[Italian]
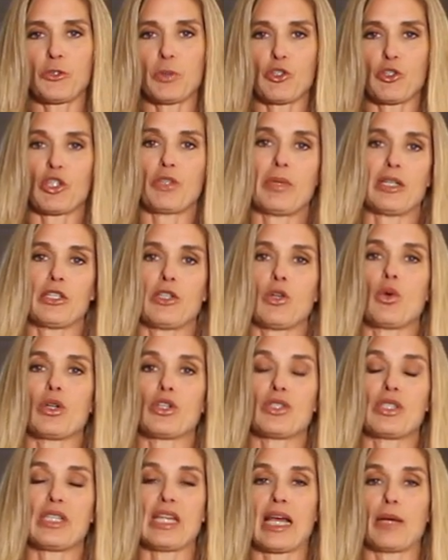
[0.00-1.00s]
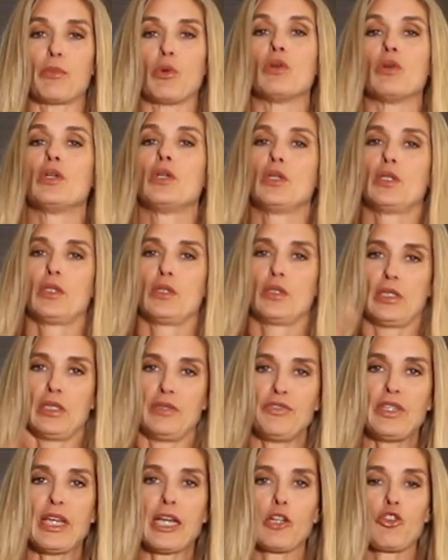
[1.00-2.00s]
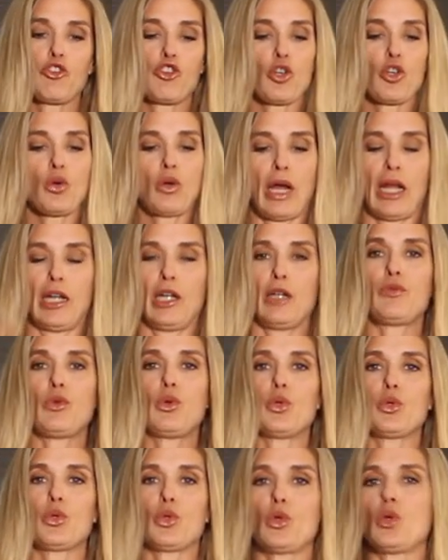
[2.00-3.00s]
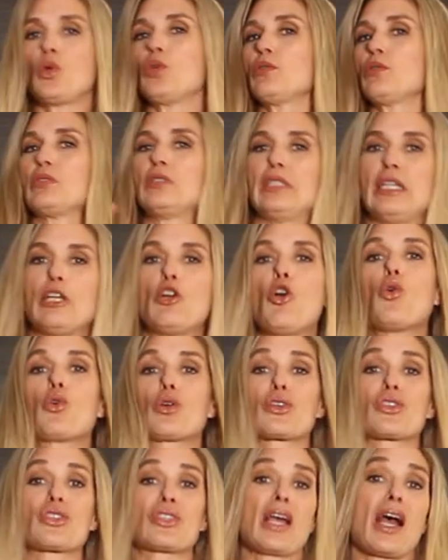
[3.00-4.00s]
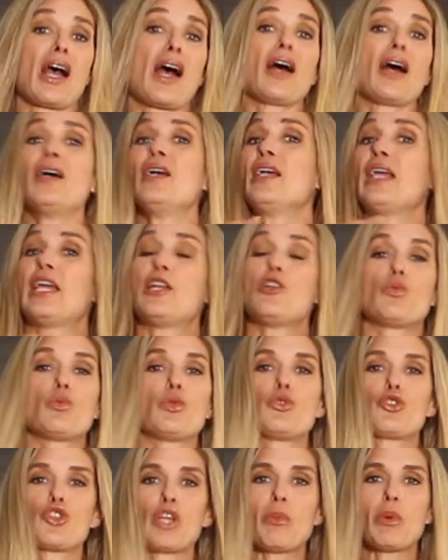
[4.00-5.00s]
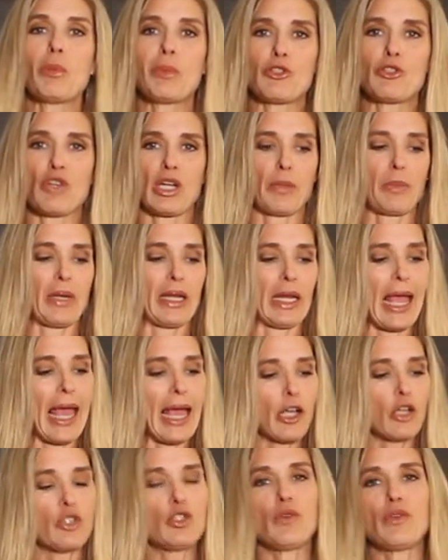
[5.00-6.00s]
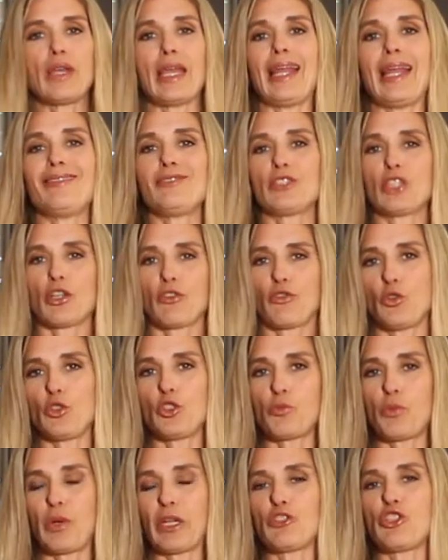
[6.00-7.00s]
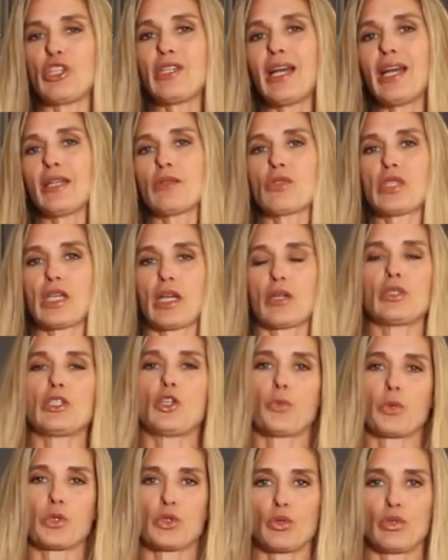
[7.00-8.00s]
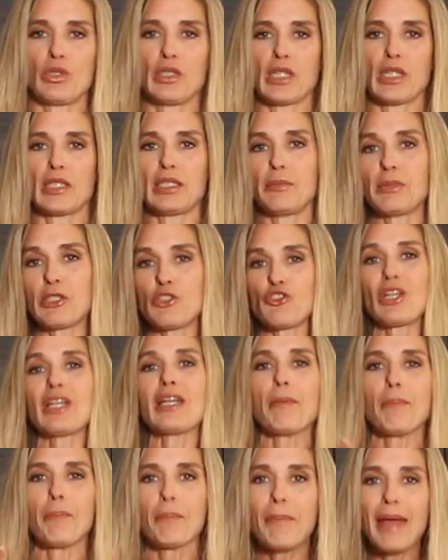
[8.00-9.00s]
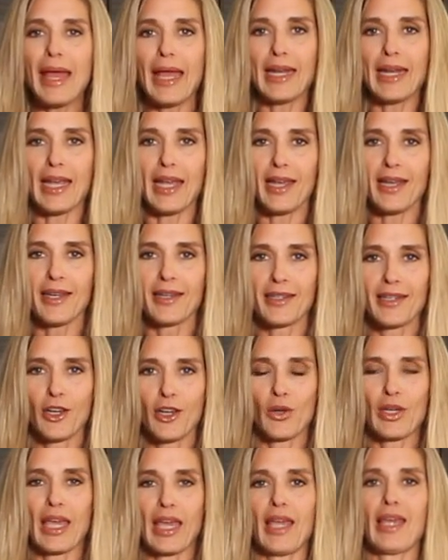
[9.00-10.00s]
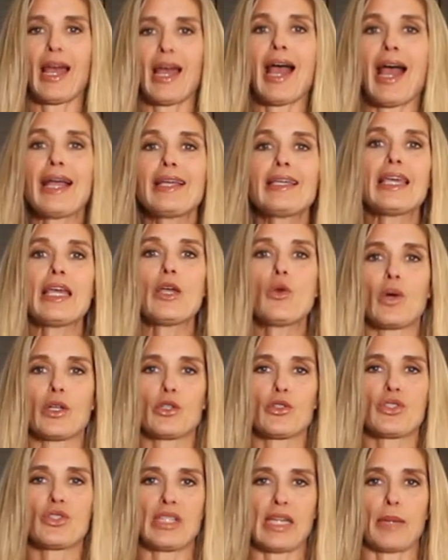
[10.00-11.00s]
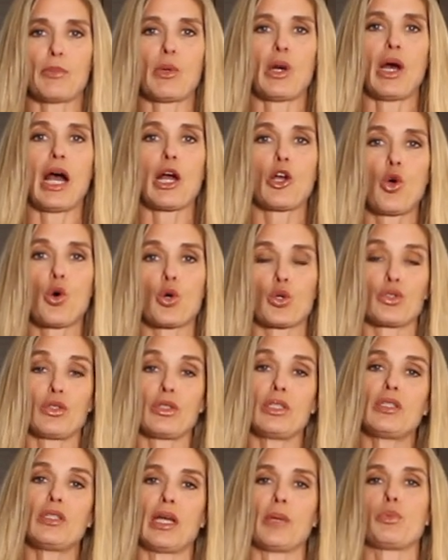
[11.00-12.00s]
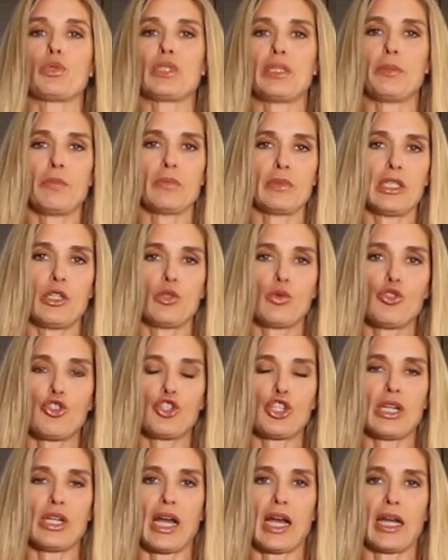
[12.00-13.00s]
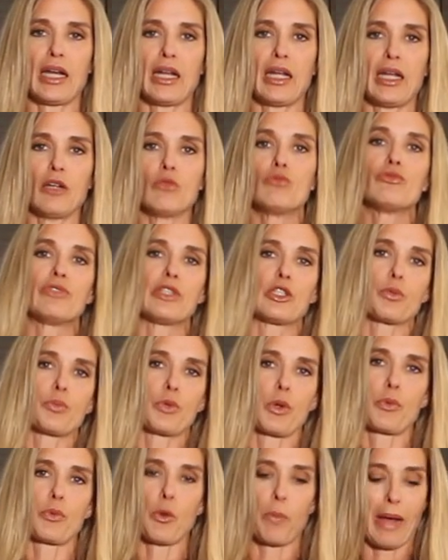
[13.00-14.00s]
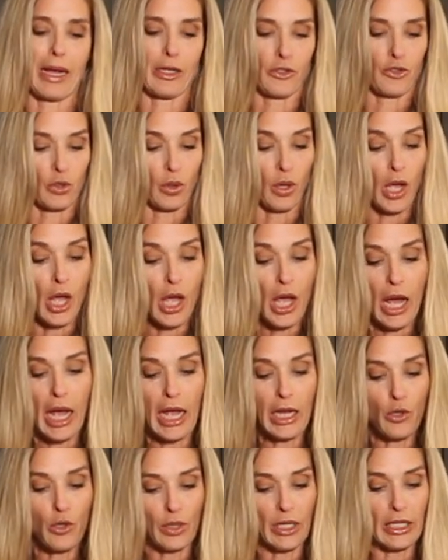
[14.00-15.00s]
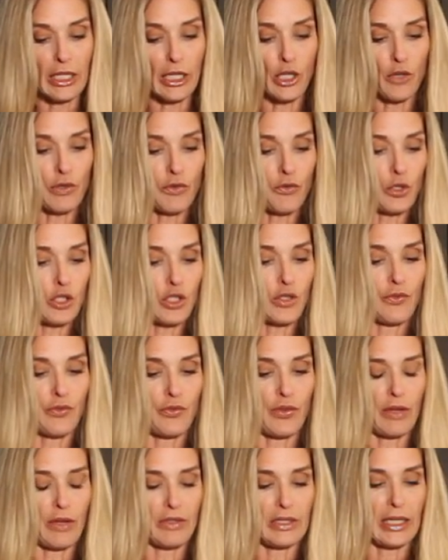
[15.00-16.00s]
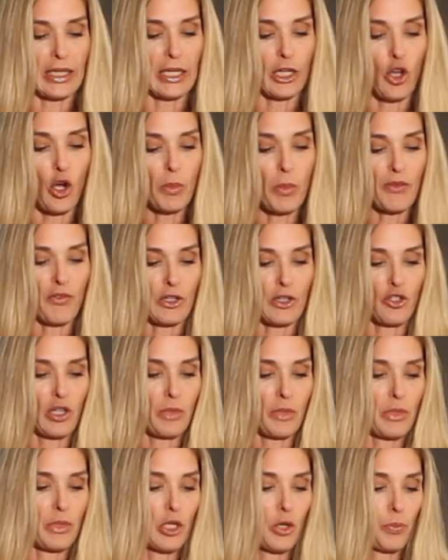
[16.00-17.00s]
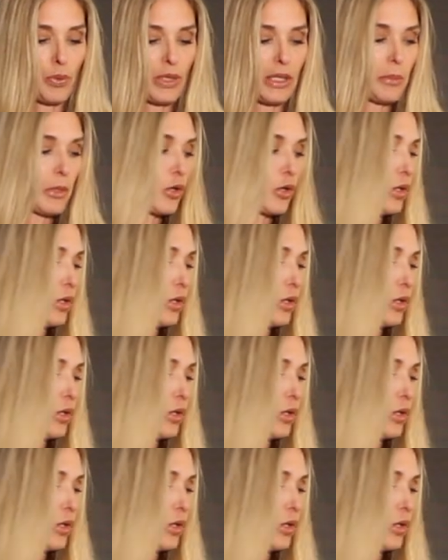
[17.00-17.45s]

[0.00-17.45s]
specialmente quando siamo in viaggio, al lavoro, di corsa e non riusciamo a mangiare bene. Ecco dove entra Food Spring, ci dà un sacco di opportunità di mangiare bene, ok? Anche quando siamo a corto di tempo di, di cucinare un vero e proprio pasto. Allora, io vi voglio far vedere come faccio la mia prima